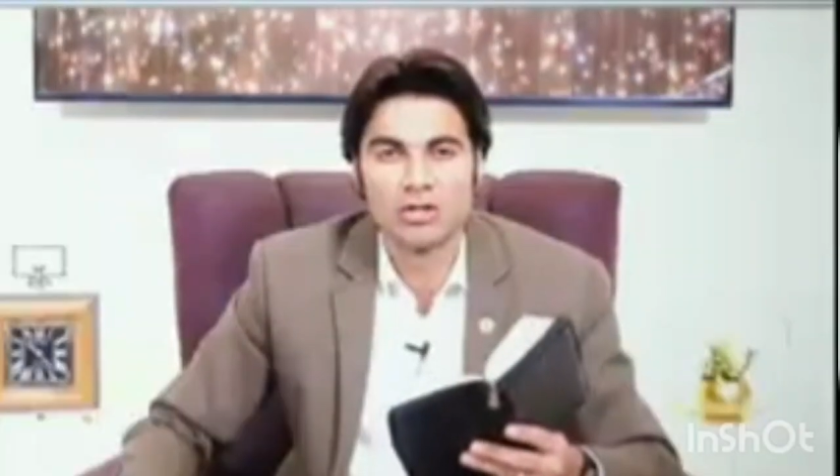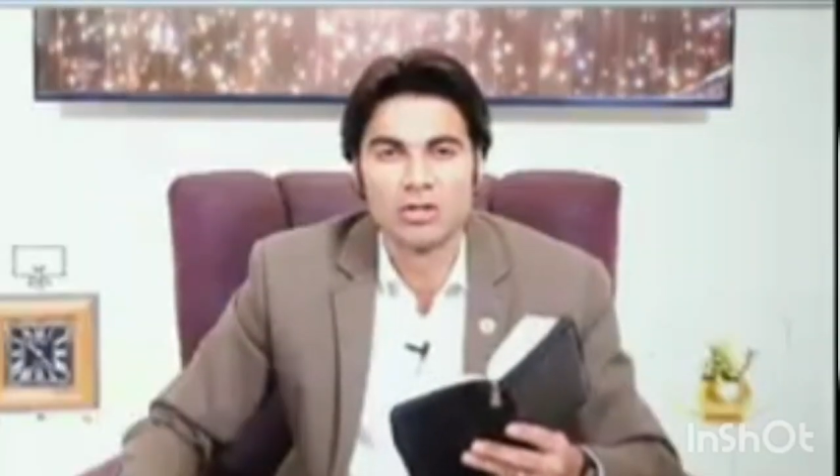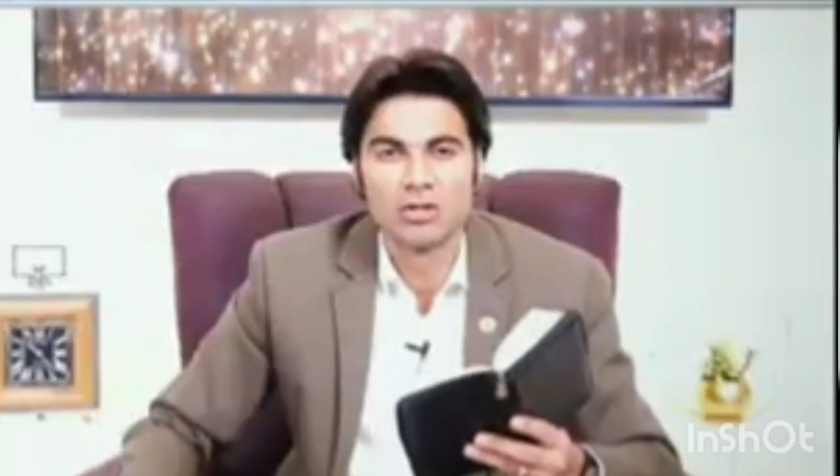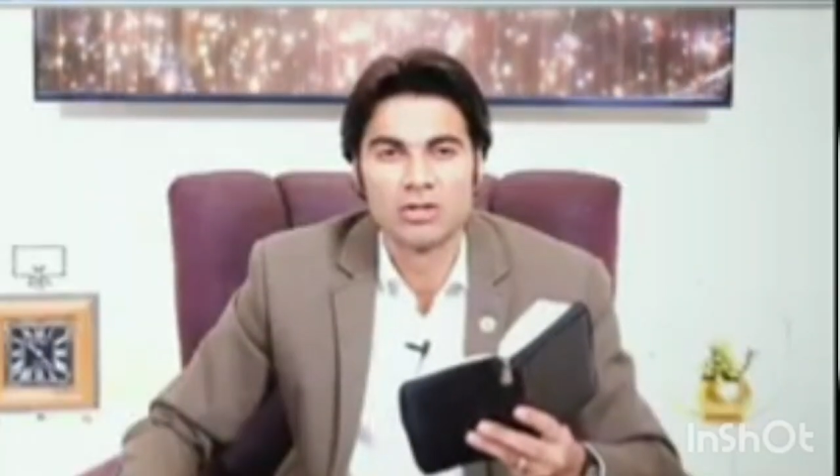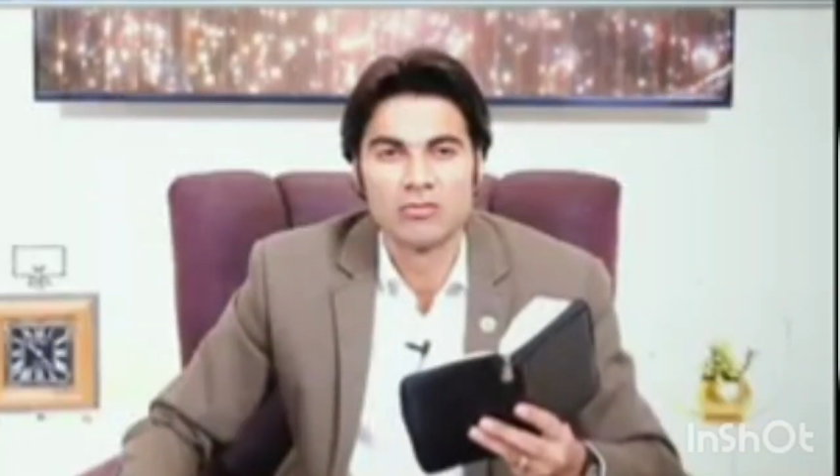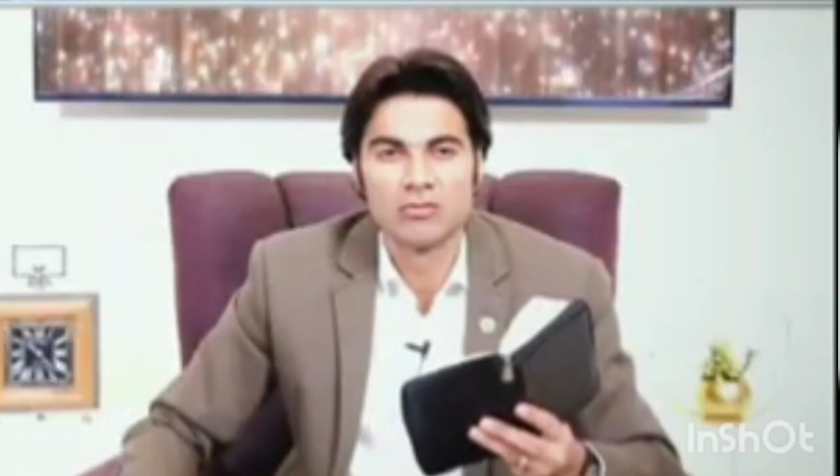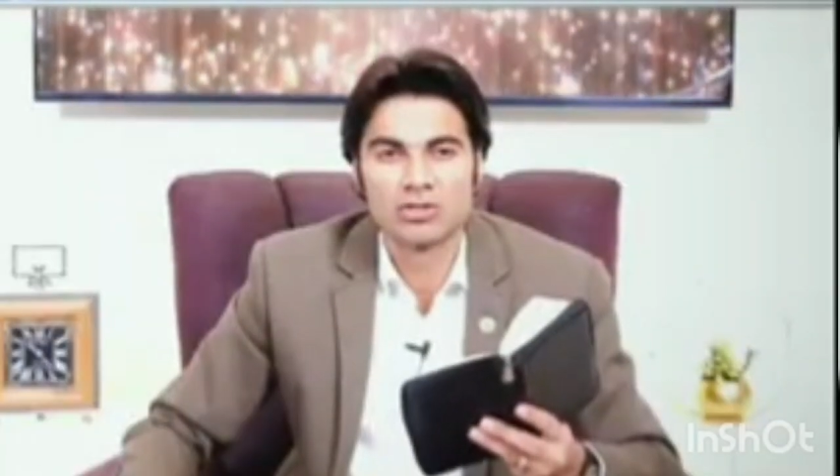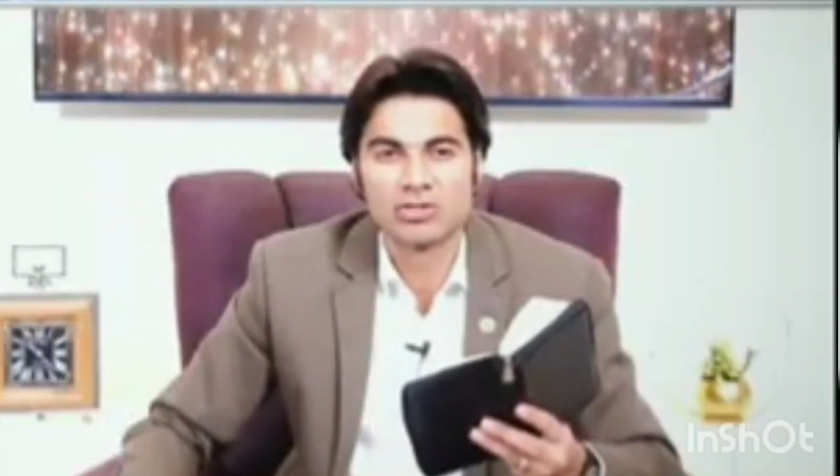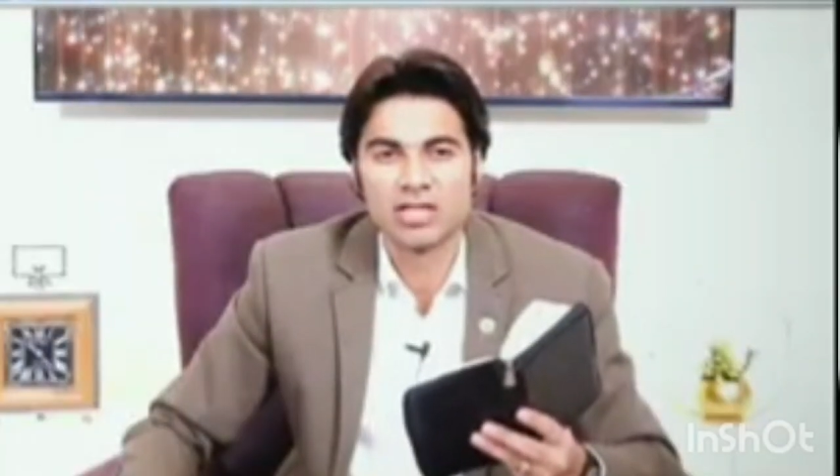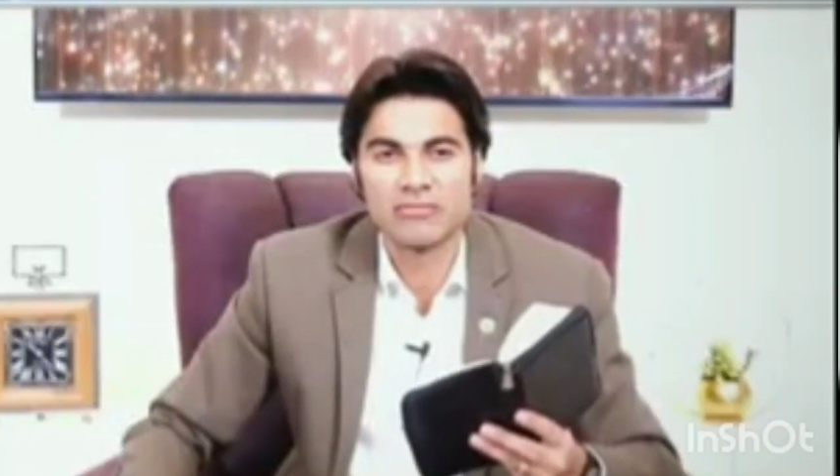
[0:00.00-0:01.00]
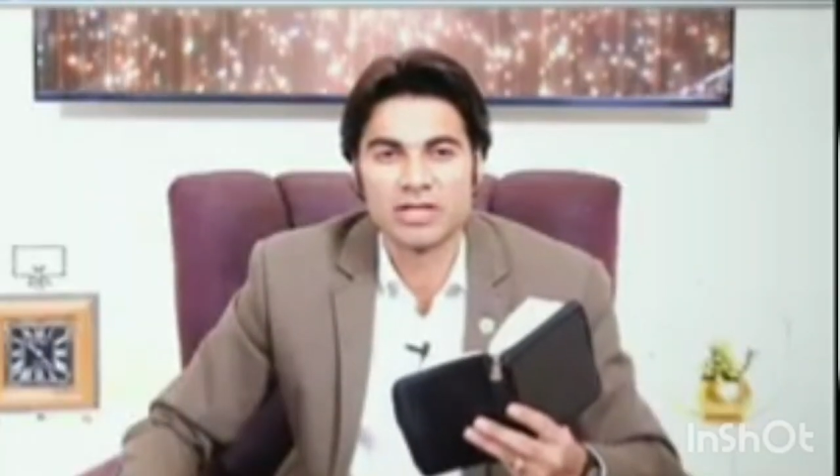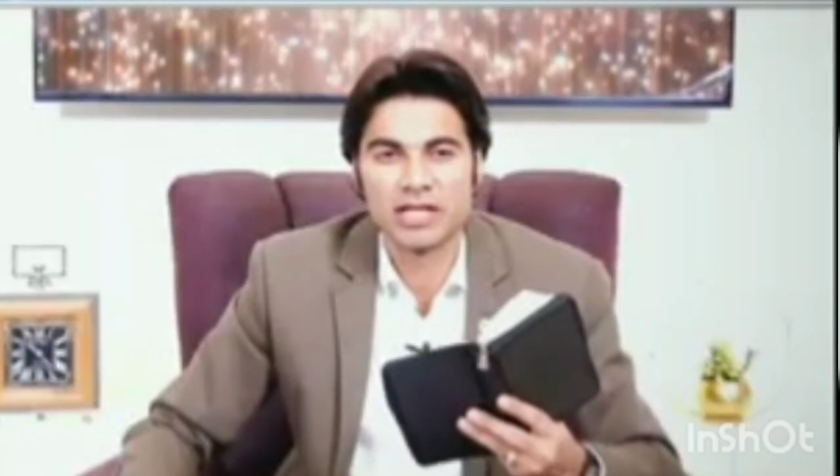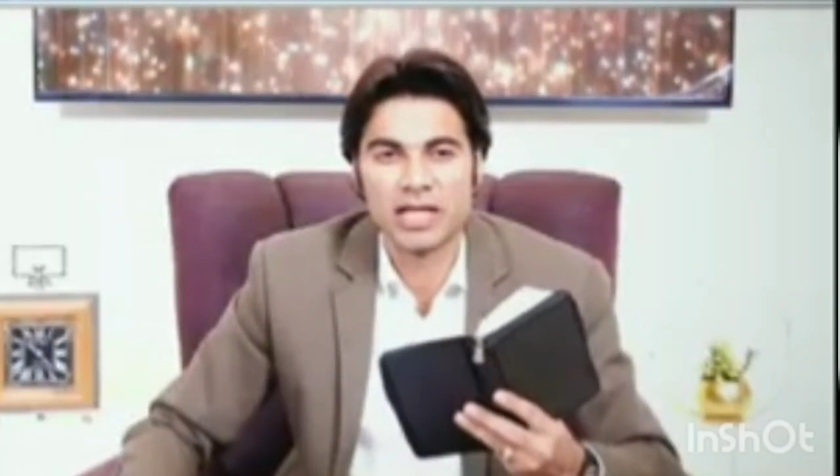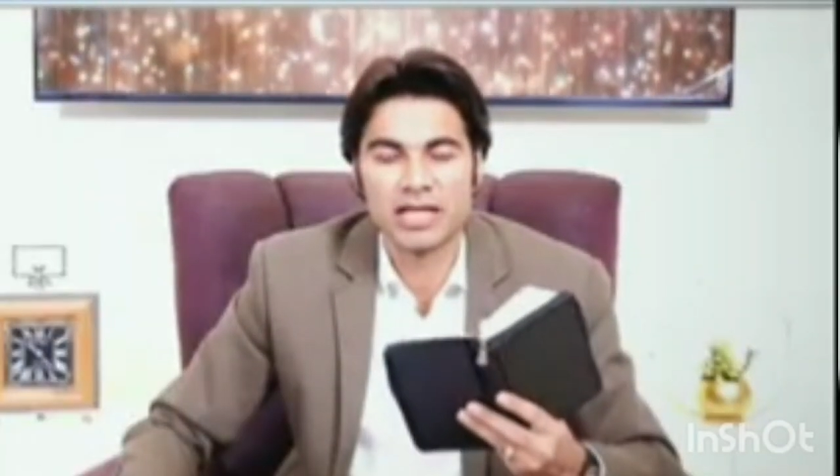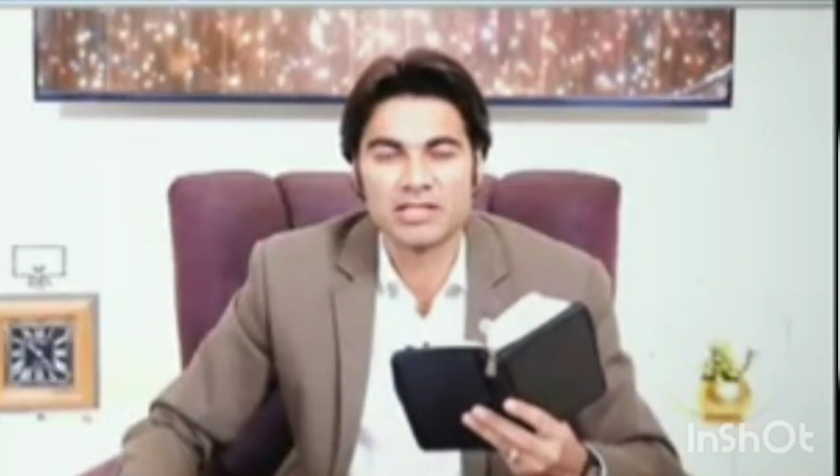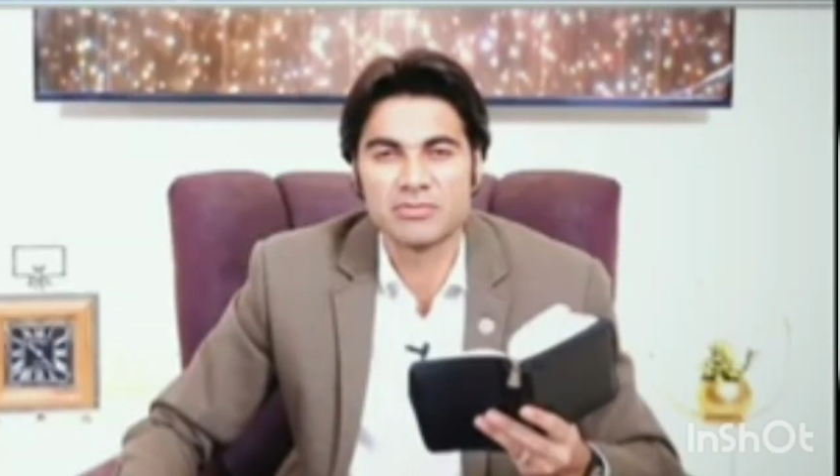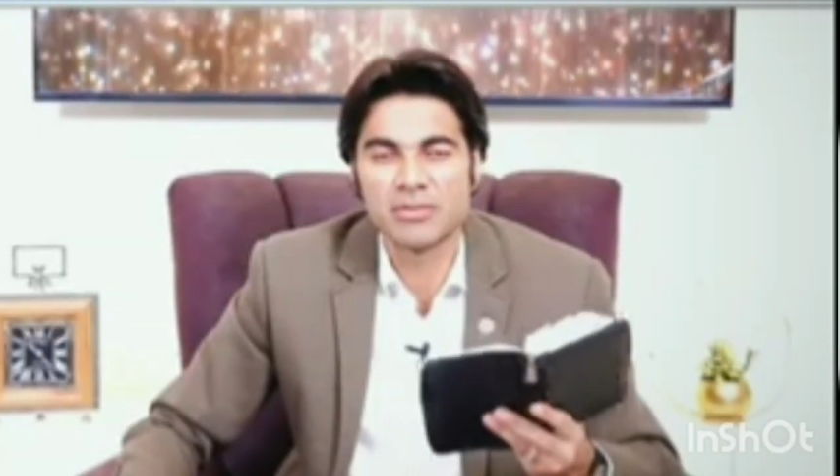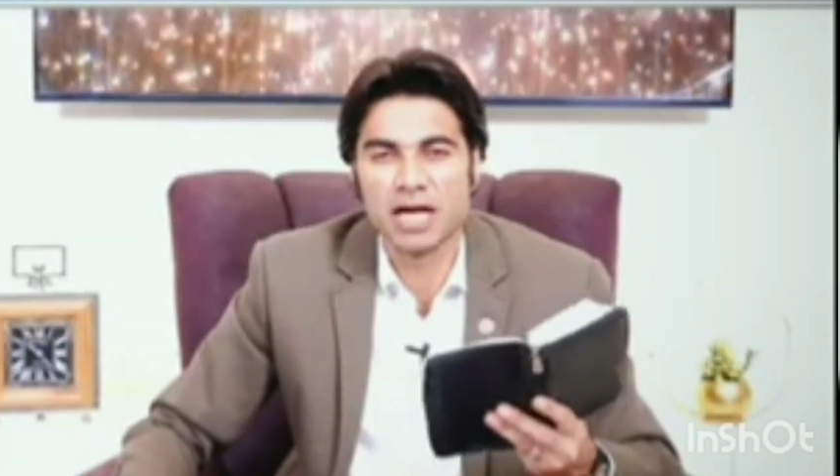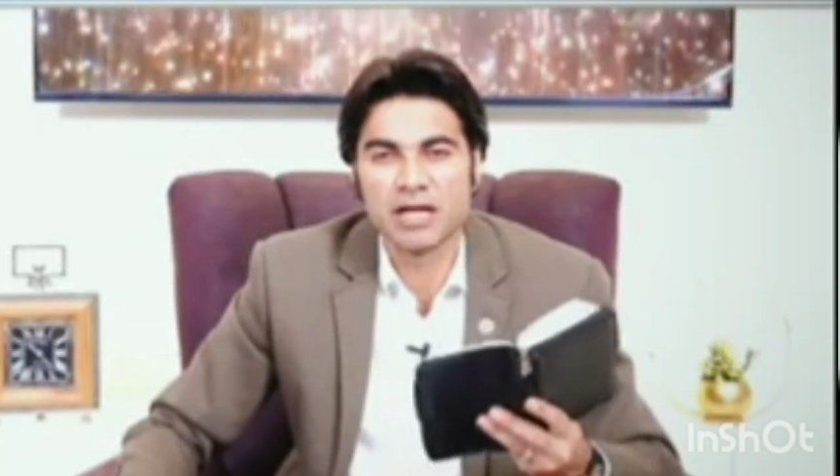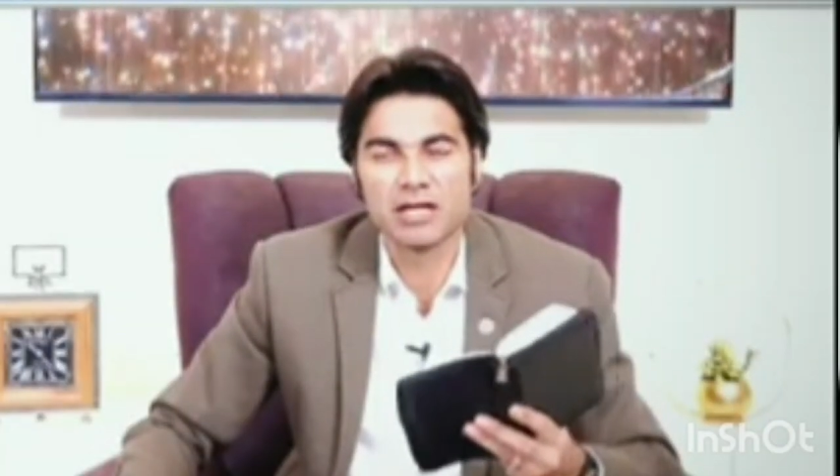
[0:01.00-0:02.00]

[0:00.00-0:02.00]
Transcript: और वो सिर्फ एक लालच में